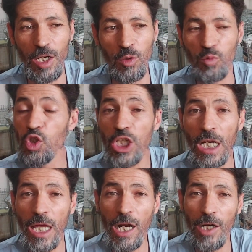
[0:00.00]

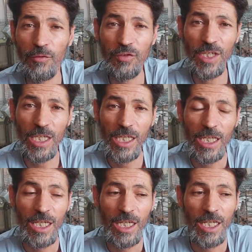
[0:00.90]
المشكلة راها في
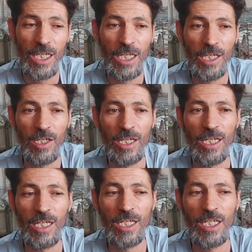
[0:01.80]

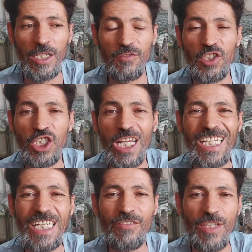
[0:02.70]

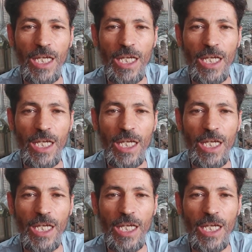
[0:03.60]
فالشهية